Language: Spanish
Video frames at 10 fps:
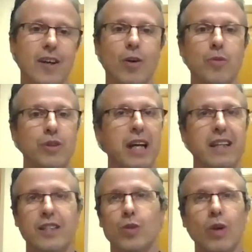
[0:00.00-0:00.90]
como
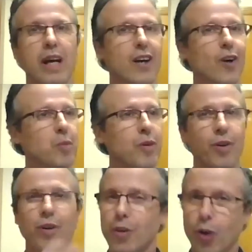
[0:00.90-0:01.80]
Janis Dula,
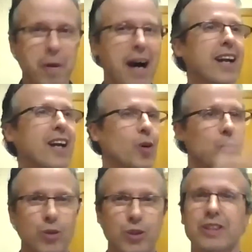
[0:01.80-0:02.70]
como Romana,
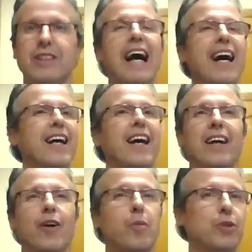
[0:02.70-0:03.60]

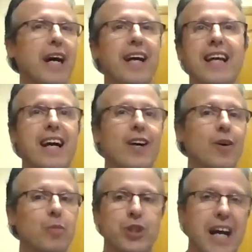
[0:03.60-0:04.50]
eh, como, Daria,
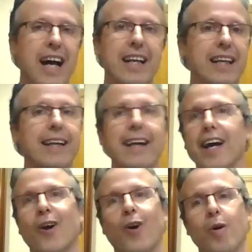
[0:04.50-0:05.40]
como Shari,
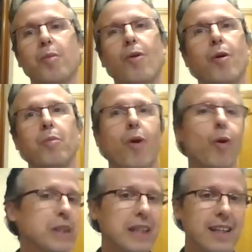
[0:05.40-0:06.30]
como
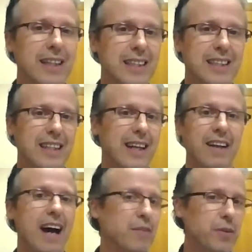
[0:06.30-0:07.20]
Moses, eh,
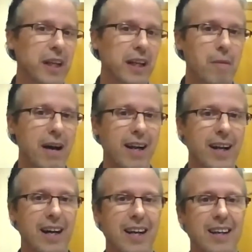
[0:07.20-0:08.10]
Anthony
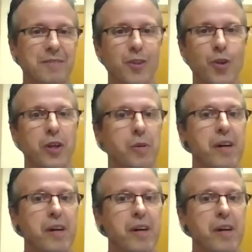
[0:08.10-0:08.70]
Ravara, Lori